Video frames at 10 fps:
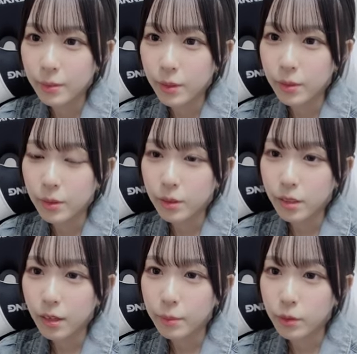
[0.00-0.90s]
ヤメと
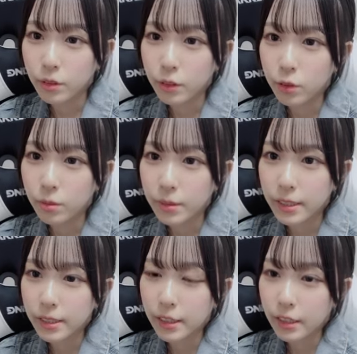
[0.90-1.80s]
カープのユニフォーム
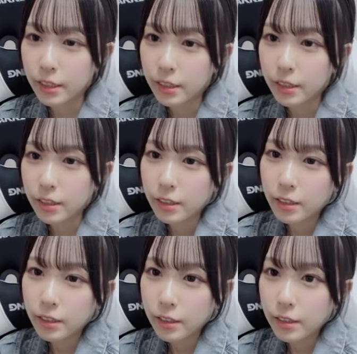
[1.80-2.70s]
着て
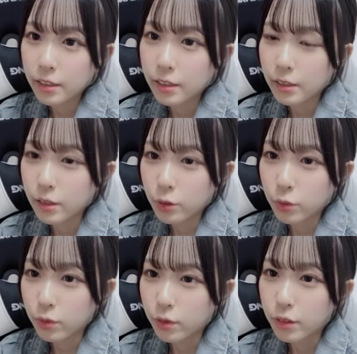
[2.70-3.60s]
なんだ
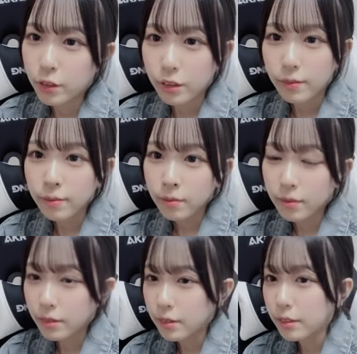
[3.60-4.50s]
ろう
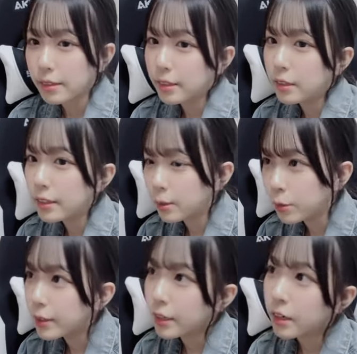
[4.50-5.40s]
えで
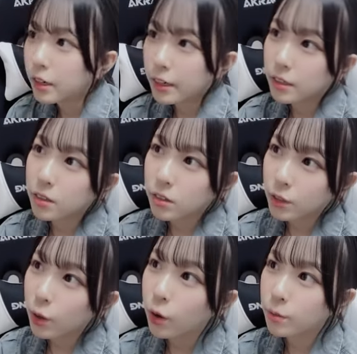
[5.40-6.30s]
もなんかああいう
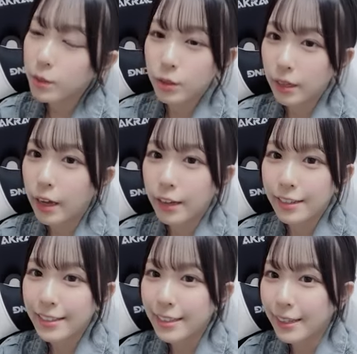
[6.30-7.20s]
ユニフォームとか
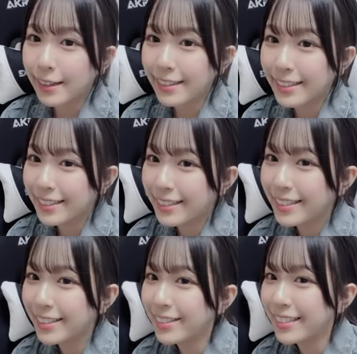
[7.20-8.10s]
着て観戦
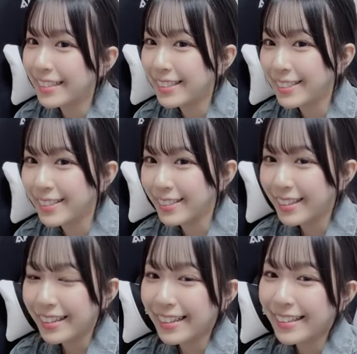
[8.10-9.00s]
するのなんかちょっと
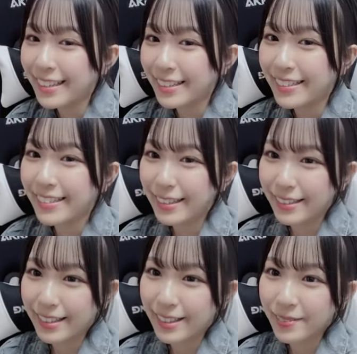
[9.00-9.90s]
かっこいい
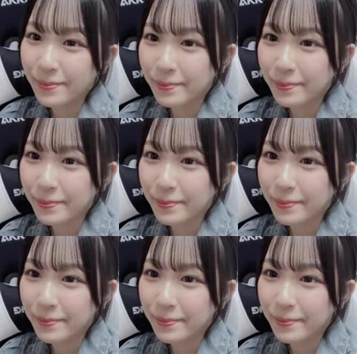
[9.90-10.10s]
よね